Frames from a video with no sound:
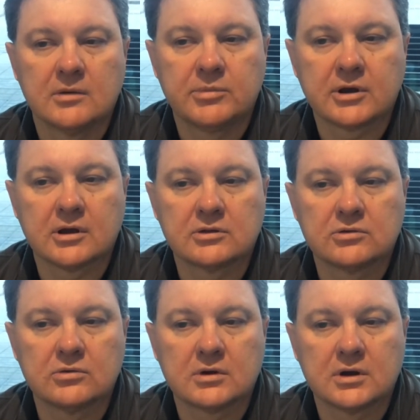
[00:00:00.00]
при
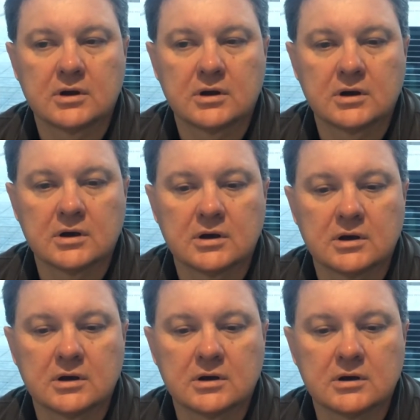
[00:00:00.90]
которых э,
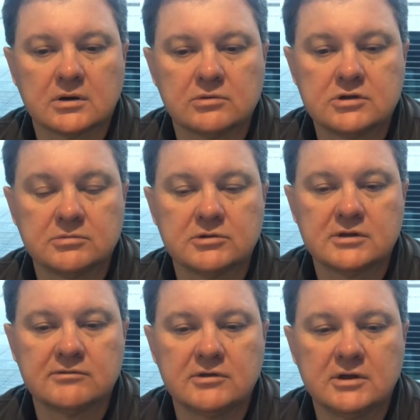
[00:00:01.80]
а, учебные
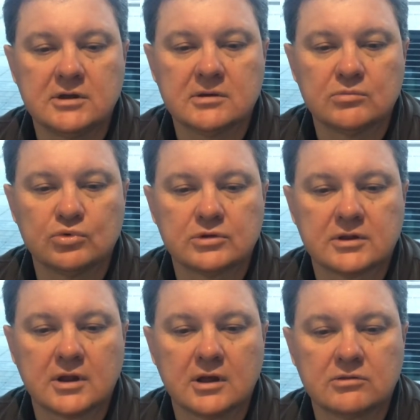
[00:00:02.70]
заведения будут
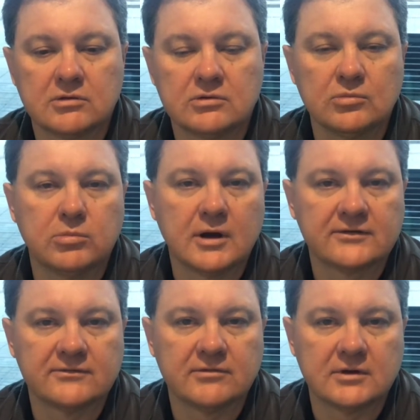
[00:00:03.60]
готовить, ну,
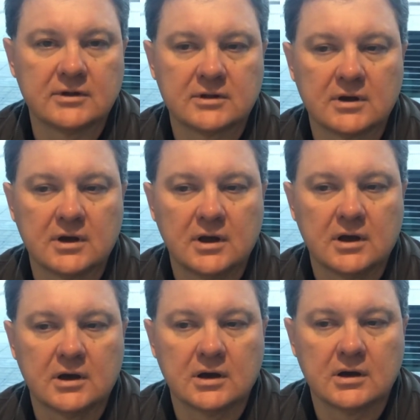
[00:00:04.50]
базовое это
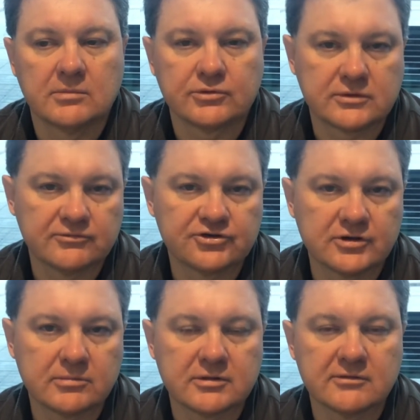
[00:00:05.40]
э, а, просто высшее
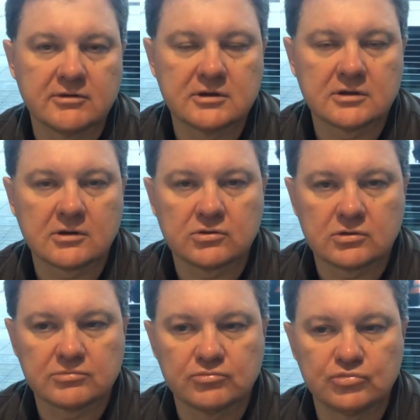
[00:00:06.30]
образование, на
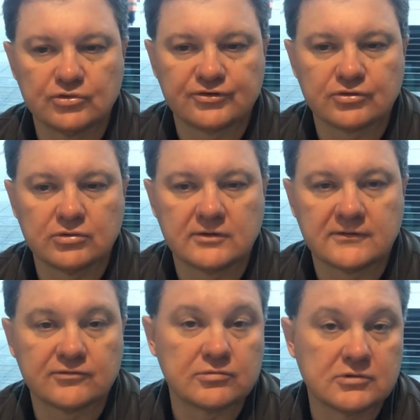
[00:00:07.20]
котором будет строиться,
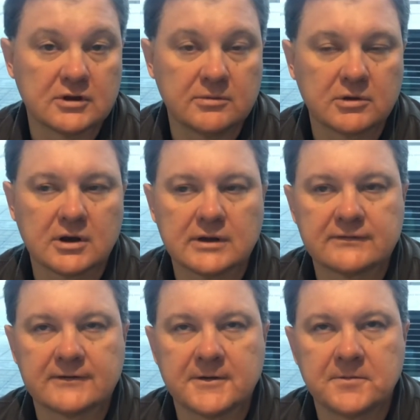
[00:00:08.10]
в том числе
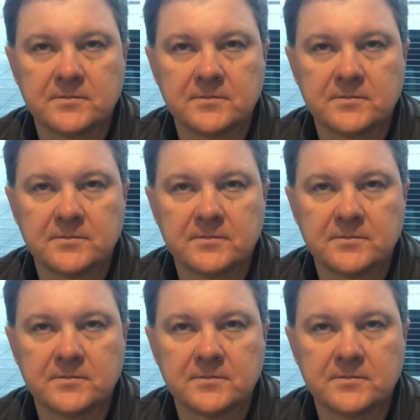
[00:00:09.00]
иммиграция,